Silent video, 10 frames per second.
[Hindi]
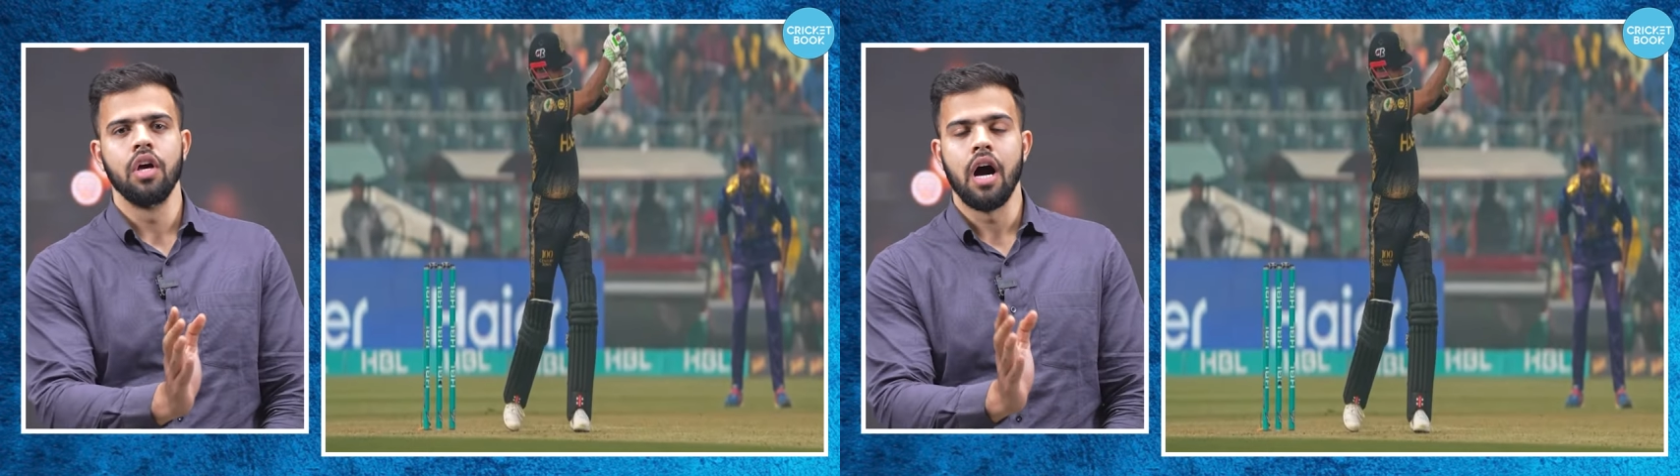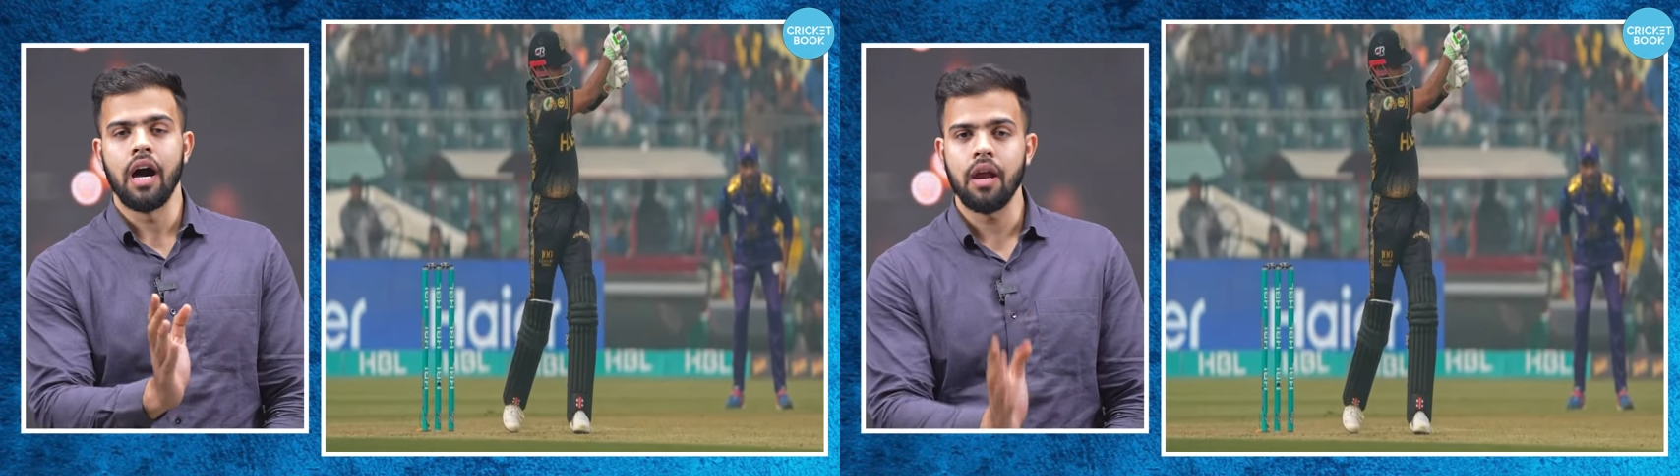
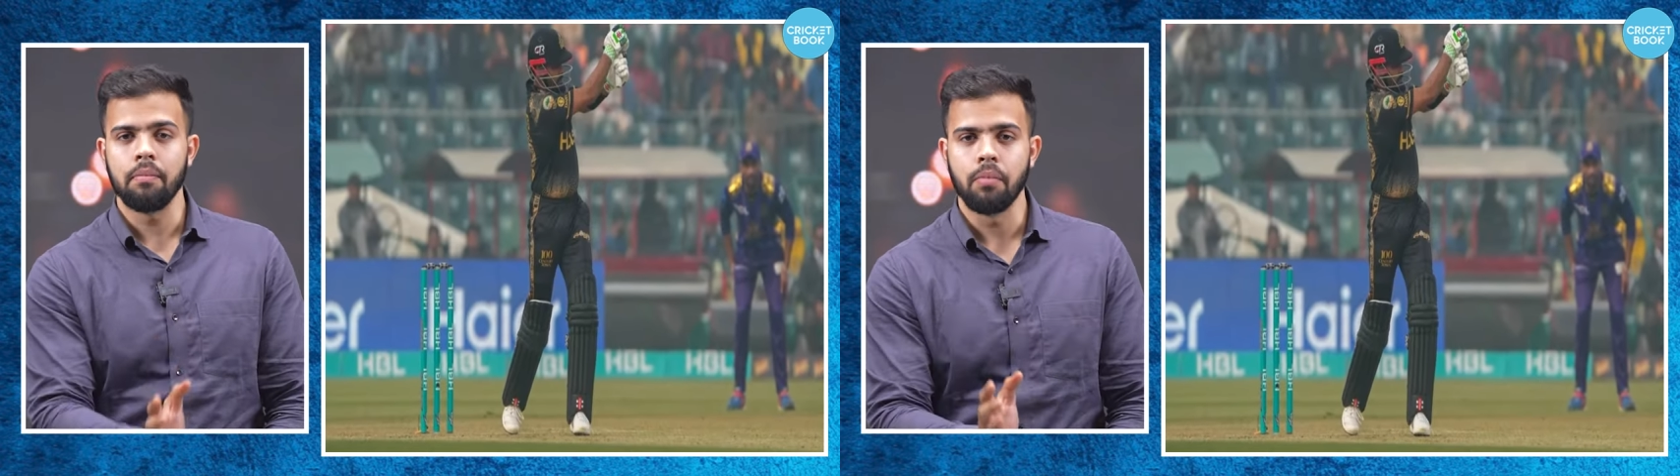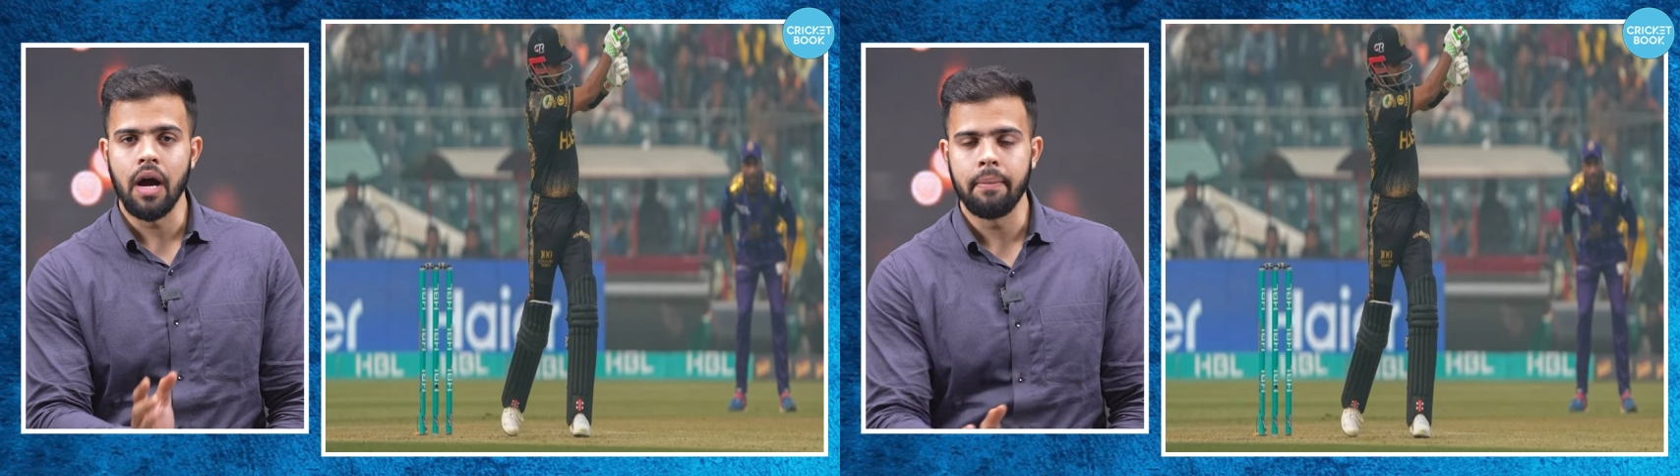अगर
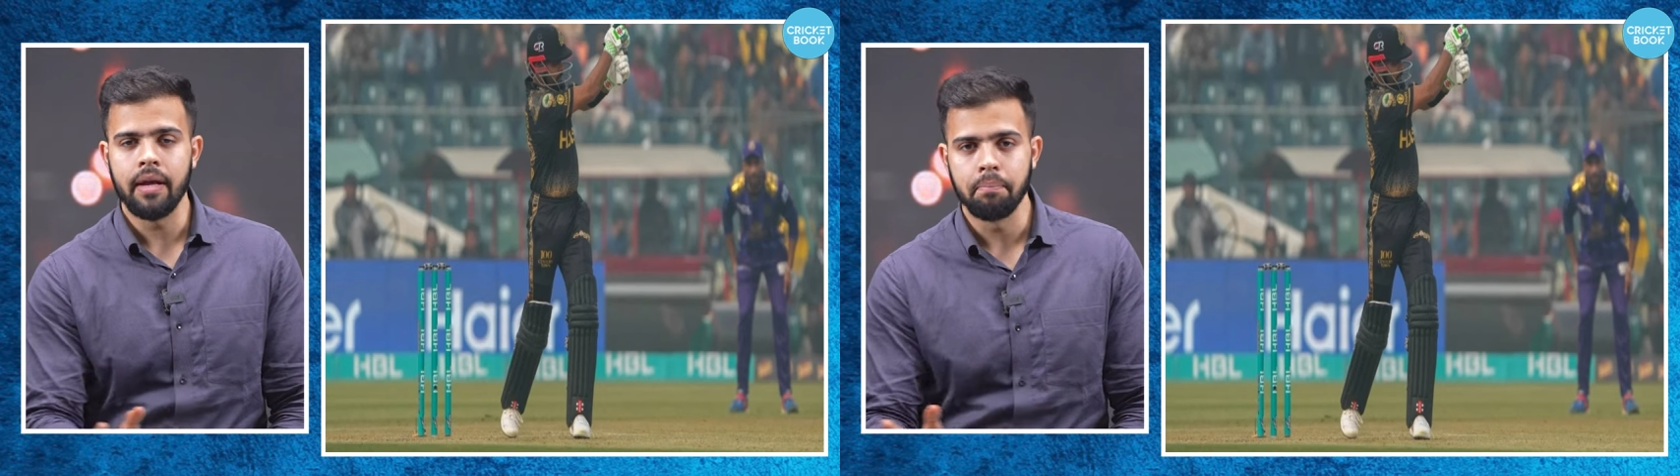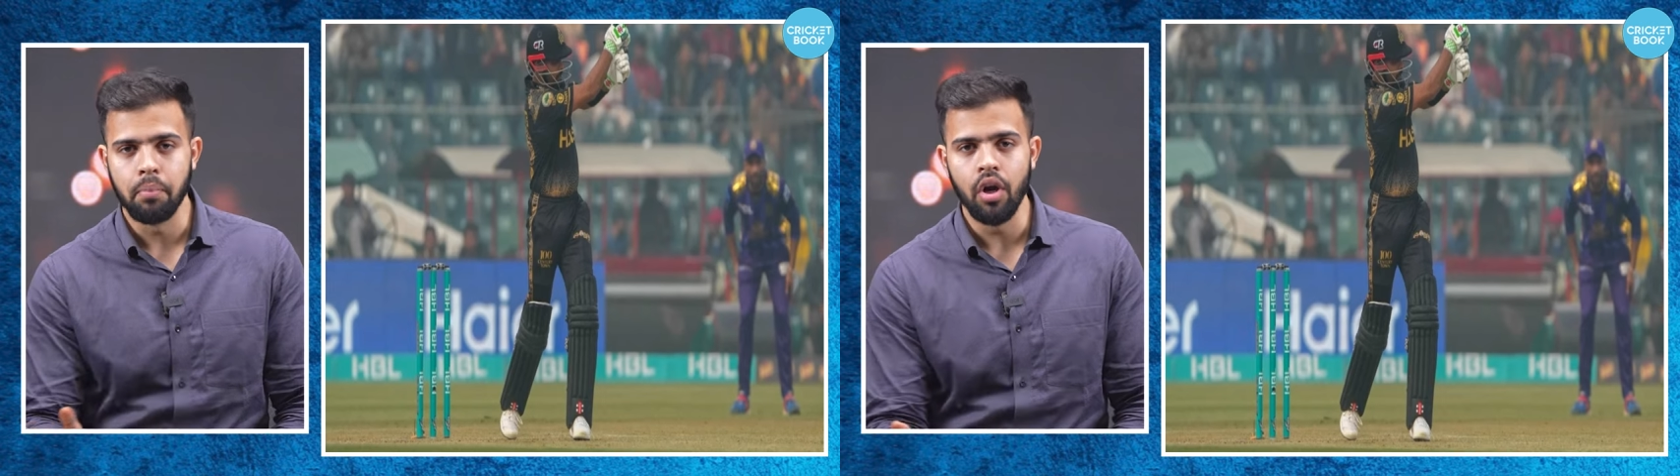बाबर
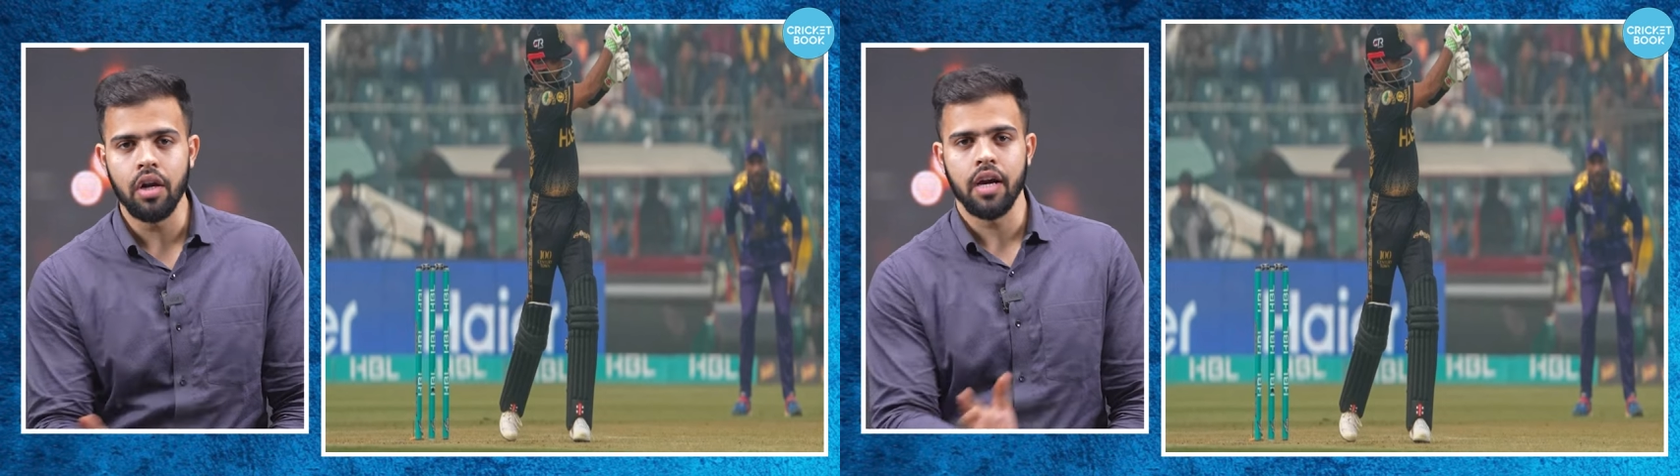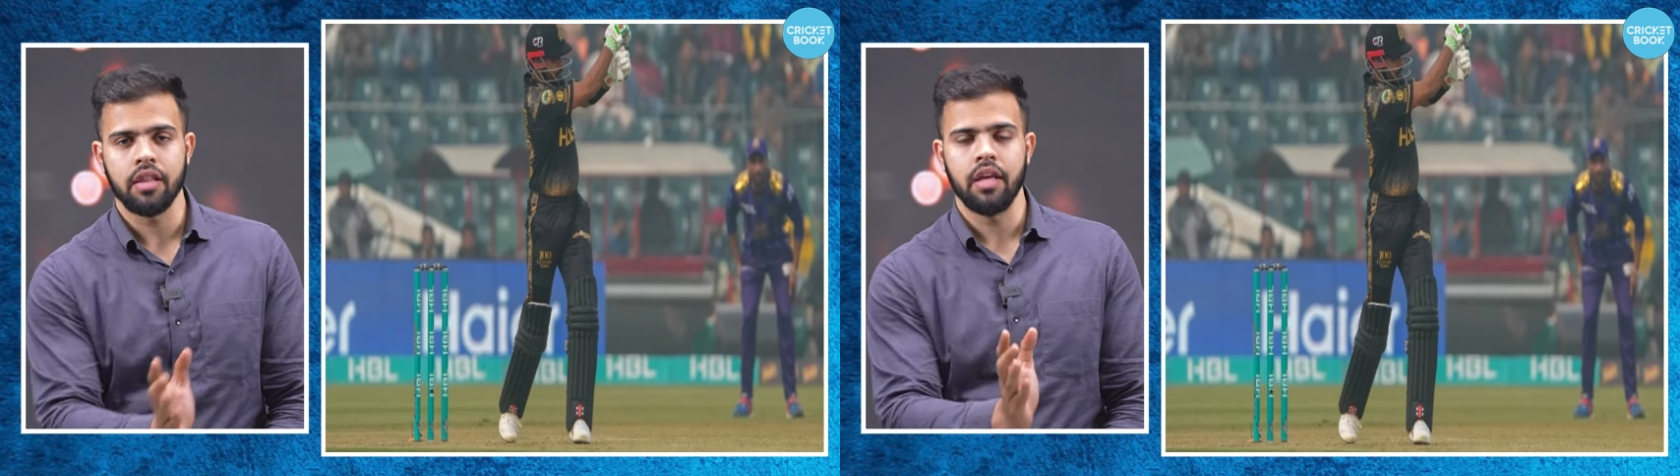पुल
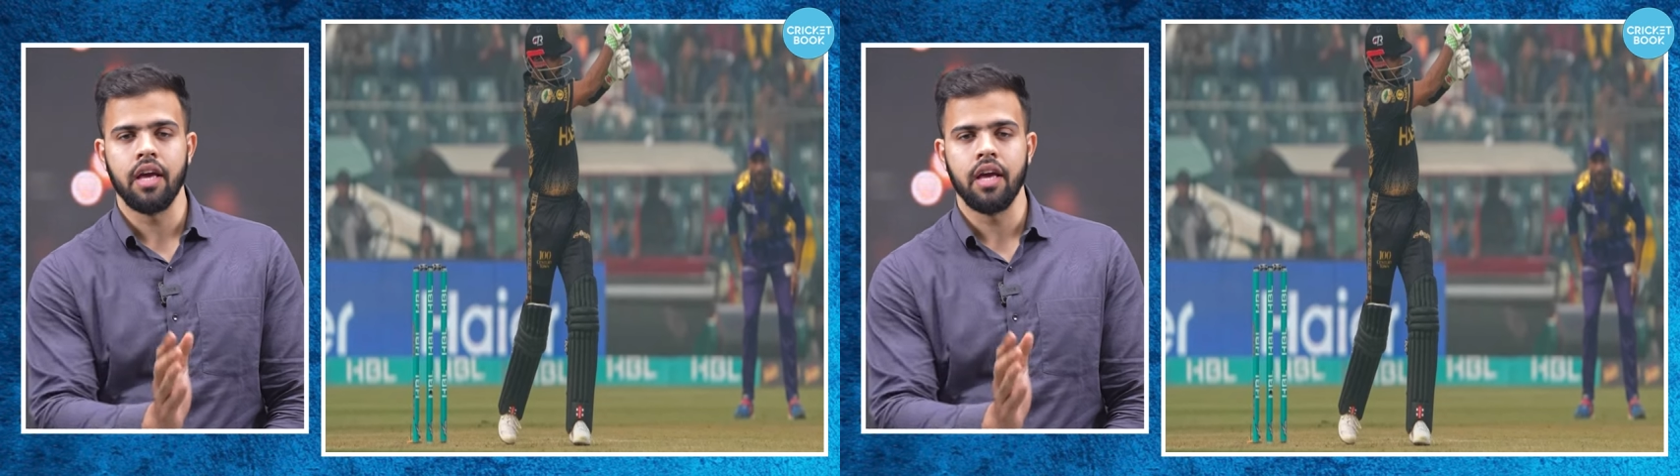करते